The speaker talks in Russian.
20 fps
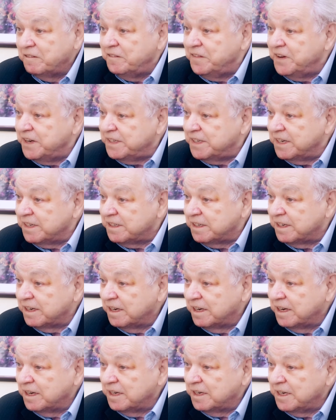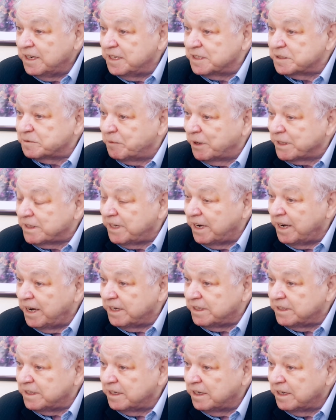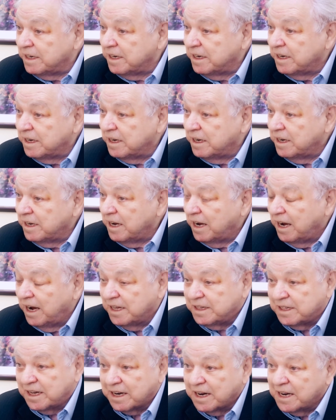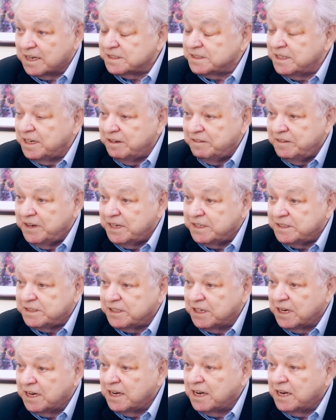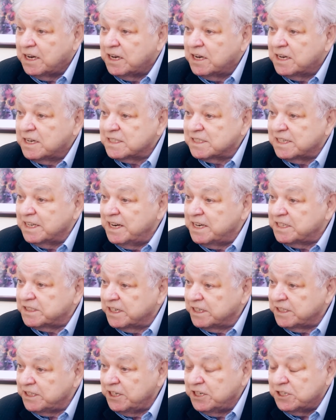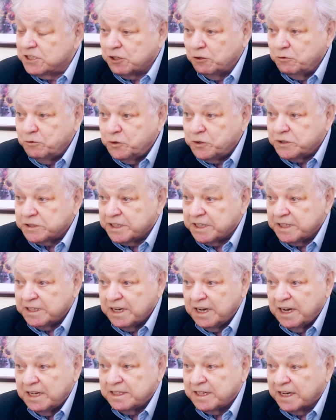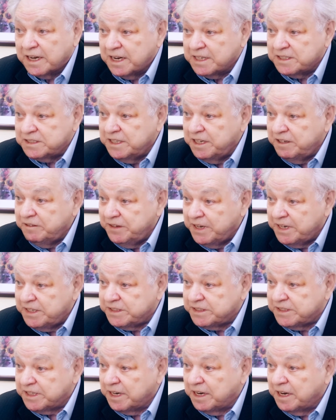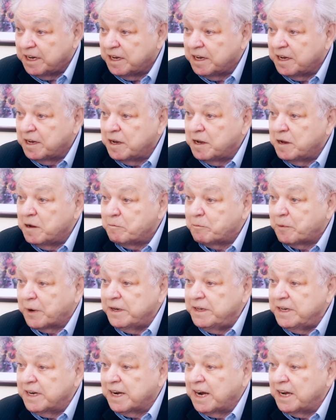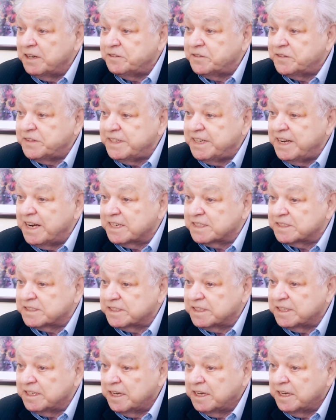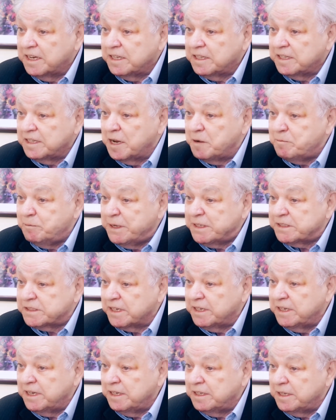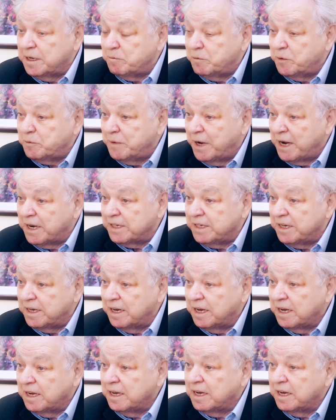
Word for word: Видеть и смотреть – это разные вещи. Слышать и слушать – это разные вещи. Проникать в текст, написанный на бумаге,